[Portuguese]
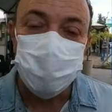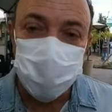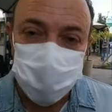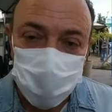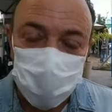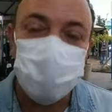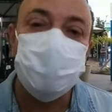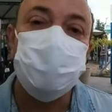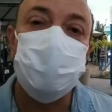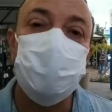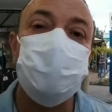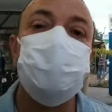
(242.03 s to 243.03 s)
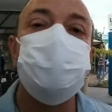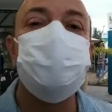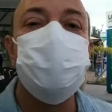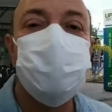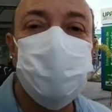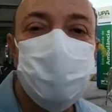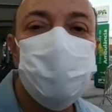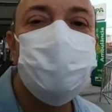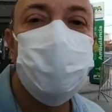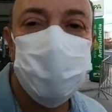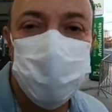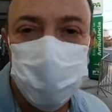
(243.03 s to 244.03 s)
mas claro que alguns precisam ir
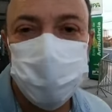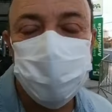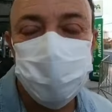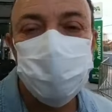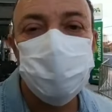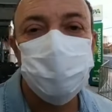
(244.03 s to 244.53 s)
para dentro